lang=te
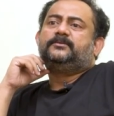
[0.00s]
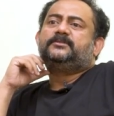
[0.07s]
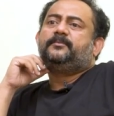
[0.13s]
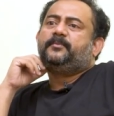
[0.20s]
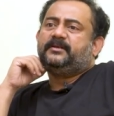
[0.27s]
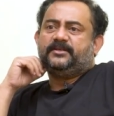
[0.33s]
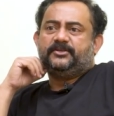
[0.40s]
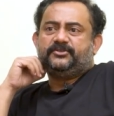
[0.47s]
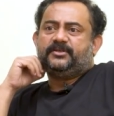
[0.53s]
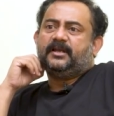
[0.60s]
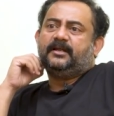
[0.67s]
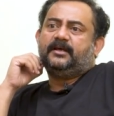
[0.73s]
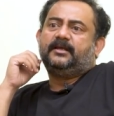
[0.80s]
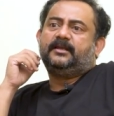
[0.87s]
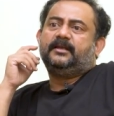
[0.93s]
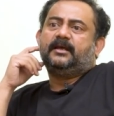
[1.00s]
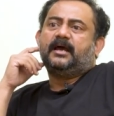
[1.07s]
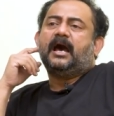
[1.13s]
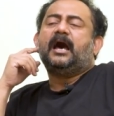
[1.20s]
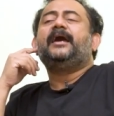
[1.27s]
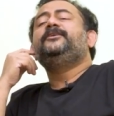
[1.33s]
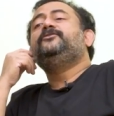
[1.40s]
నూతనపాటి సత్యనారాయణ గారు
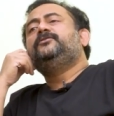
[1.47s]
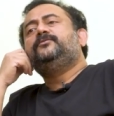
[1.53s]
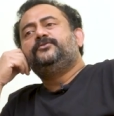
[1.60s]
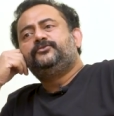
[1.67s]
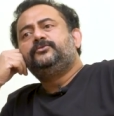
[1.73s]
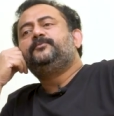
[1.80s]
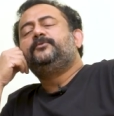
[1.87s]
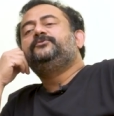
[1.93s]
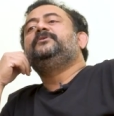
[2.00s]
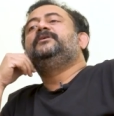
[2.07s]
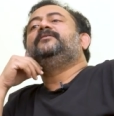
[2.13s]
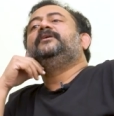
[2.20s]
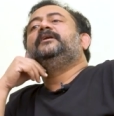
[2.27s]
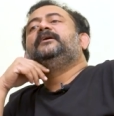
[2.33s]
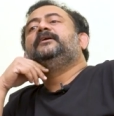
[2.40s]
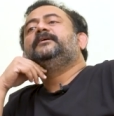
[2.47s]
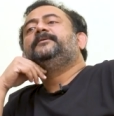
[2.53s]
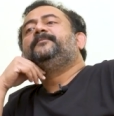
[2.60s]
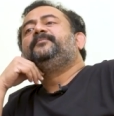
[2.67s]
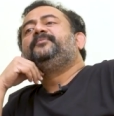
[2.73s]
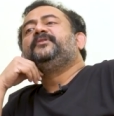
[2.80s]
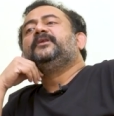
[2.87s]
ఆయనతో వస్తూ పోతూ ఉండేవాడిని
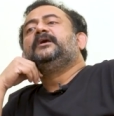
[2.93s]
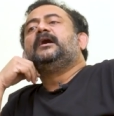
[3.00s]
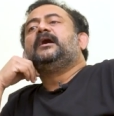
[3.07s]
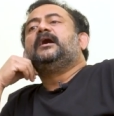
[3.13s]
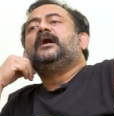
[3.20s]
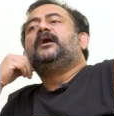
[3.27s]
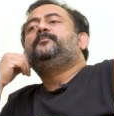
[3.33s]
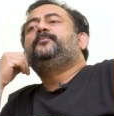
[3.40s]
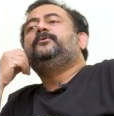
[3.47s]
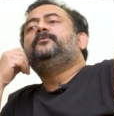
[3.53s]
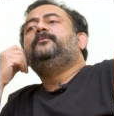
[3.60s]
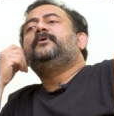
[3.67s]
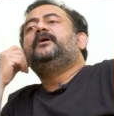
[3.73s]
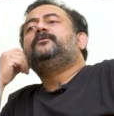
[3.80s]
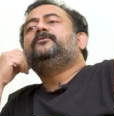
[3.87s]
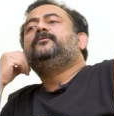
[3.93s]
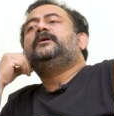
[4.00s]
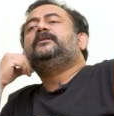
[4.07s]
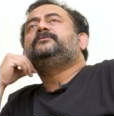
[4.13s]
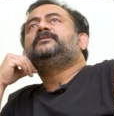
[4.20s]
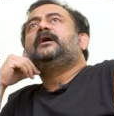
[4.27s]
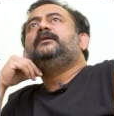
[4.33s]
అప్పుడు మా
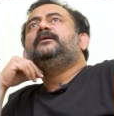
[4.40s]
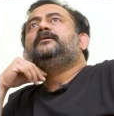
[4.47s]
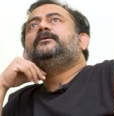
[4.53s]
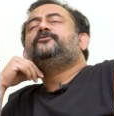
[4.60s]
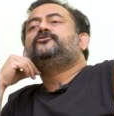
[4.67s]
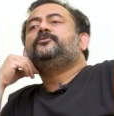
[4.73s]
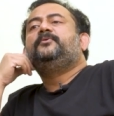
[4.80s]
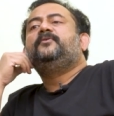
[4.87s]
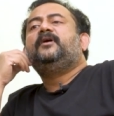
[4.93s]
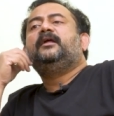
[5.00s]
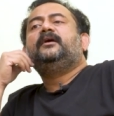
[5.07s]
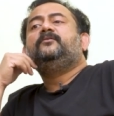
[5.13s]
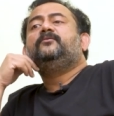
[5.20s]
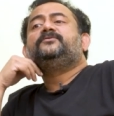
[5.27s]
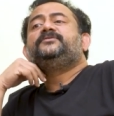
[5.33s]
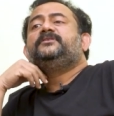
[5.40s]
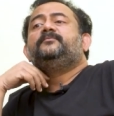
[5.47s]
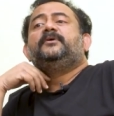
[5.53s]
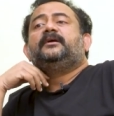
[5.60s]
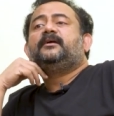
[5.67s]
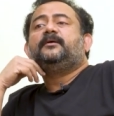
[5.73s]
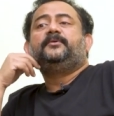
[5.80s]
గురుగారు తాళికట్టు సుఖవేళ అని ఓ
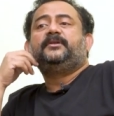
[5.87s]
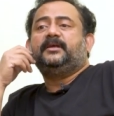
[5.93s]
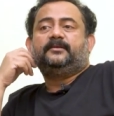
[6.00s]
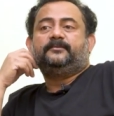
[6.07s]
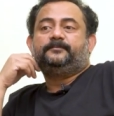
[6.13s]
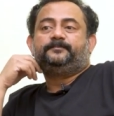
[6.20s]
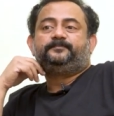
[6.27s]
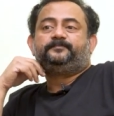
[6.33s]
సినిమాకి కమిట్ అయ్యారు